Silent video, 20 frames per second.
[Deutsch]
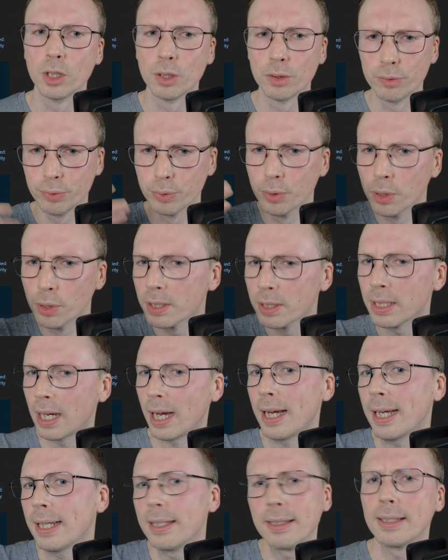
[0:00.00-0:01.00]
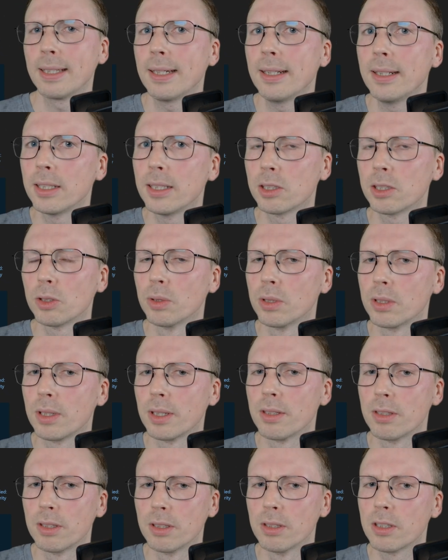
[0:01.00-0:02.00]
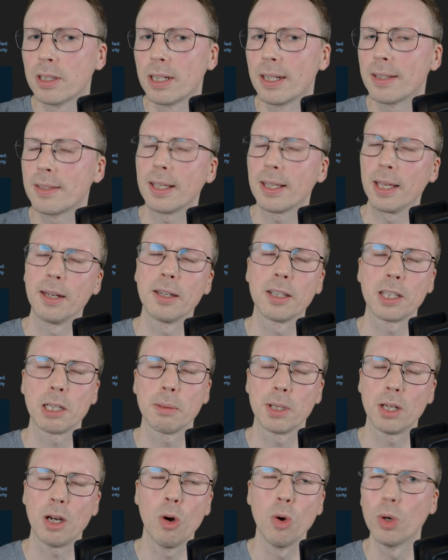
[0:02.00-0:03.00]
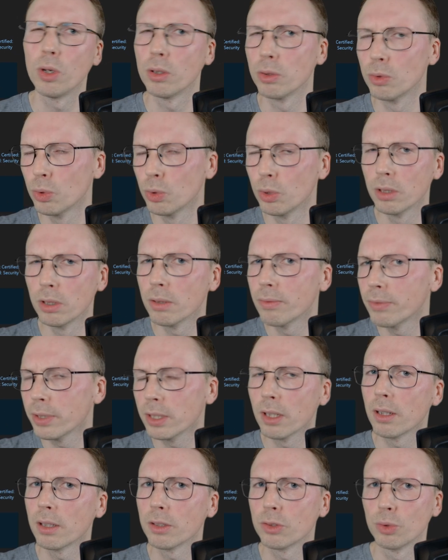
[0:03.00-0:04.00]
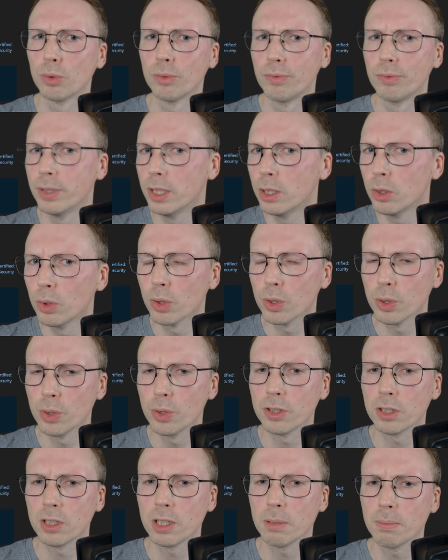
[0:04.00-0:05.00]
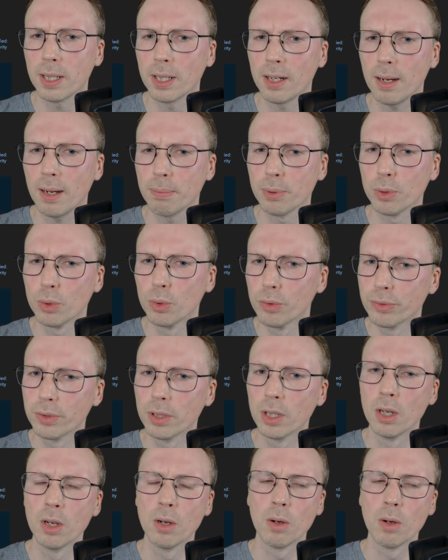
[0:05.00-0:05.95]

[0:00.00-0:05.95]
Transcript: für ein Heidengeld und dann sind es letztendlich aber auch nur wieder so Videokurse, die man abruft